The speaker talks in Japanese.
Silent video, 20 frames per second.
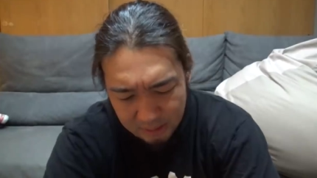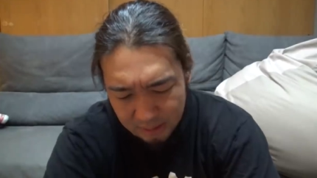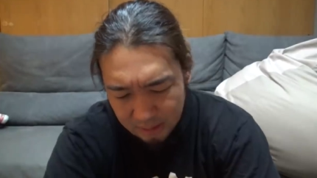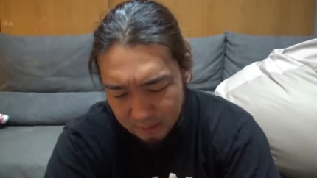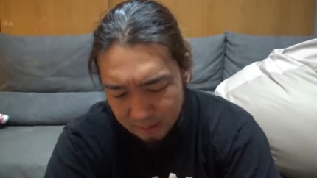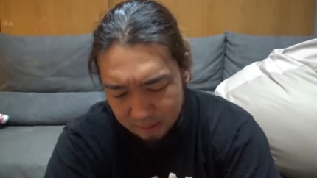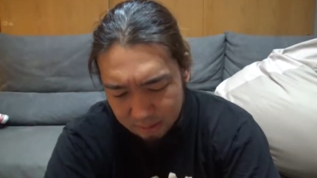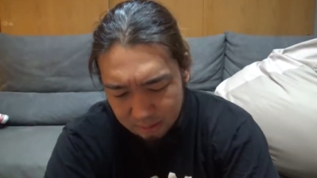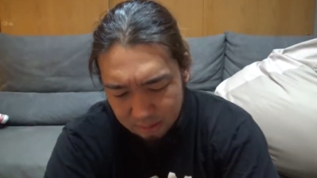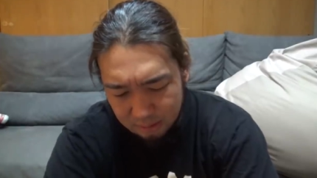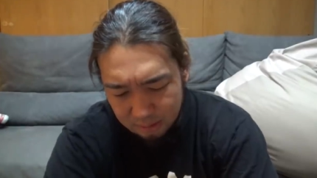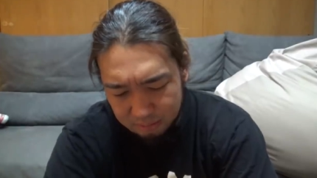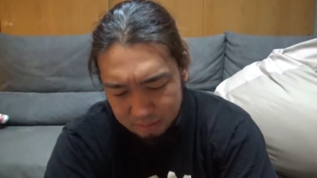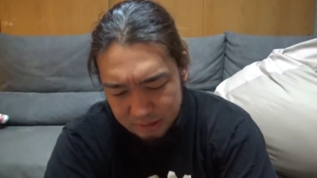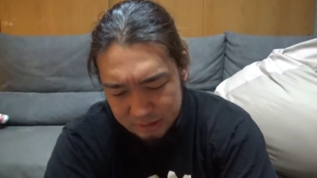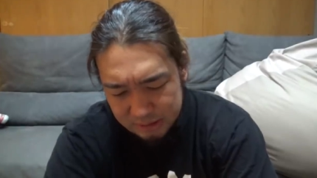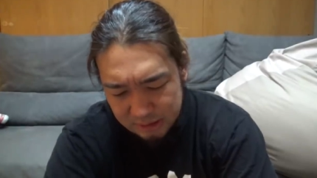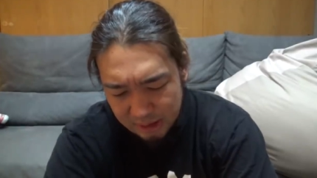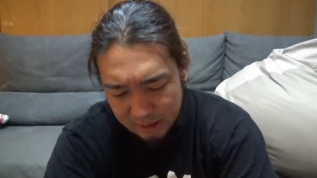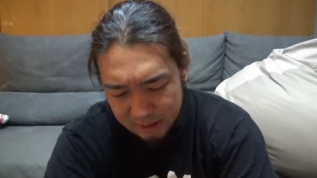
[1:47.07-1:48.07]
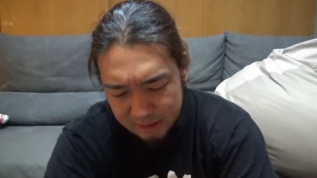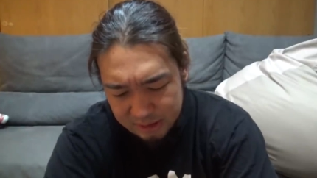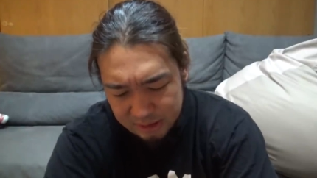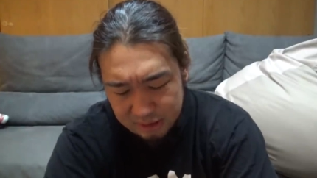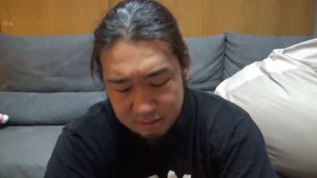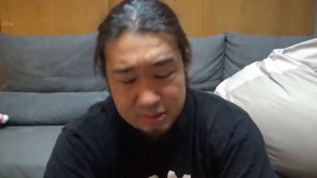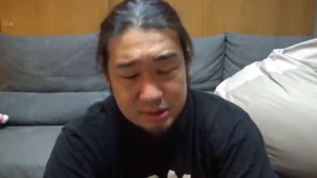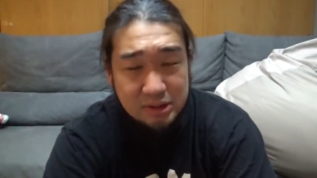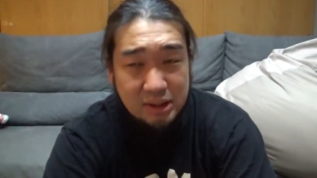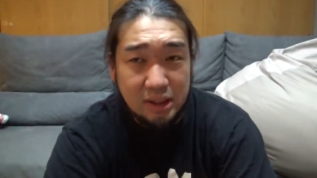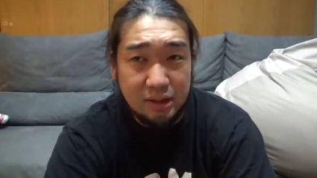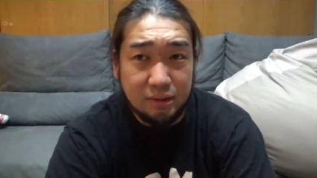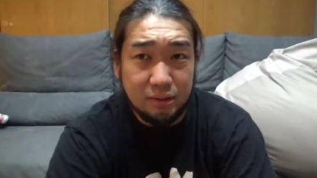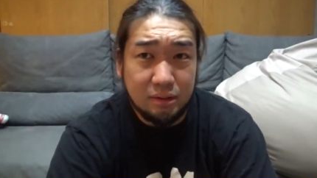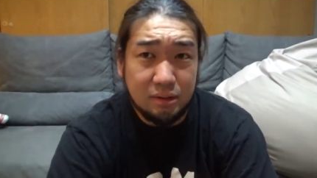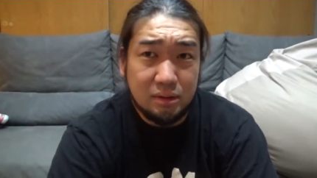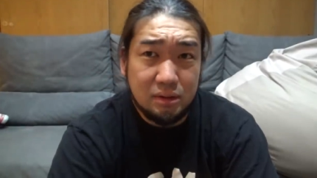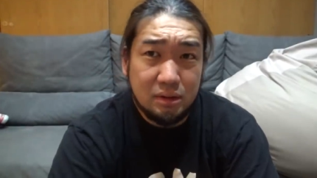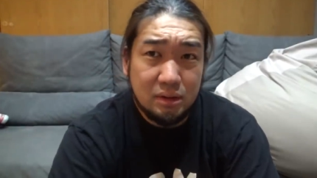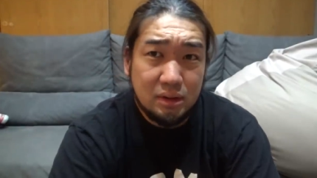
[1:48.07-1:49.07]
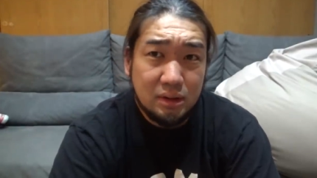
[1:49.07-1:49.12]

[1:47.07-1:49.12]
あの皆さんあれ知ってますかあの